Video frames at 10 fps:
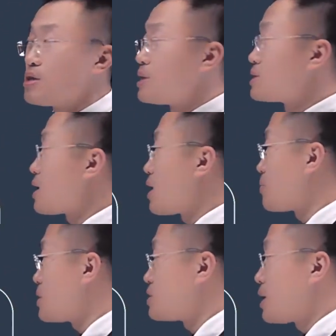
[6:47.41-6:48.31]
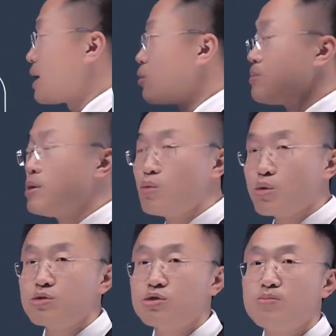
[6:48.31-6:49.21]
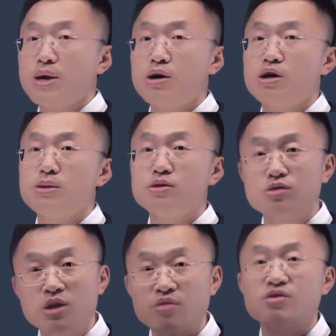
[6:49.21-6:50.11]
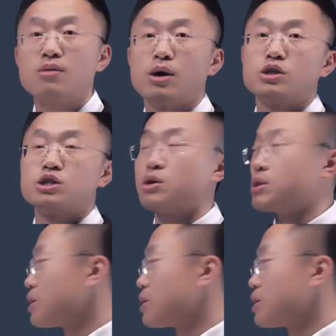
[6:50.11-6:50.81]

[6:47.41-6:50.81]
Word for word: 那么在编将来我们母公司编合并资产负债表的时候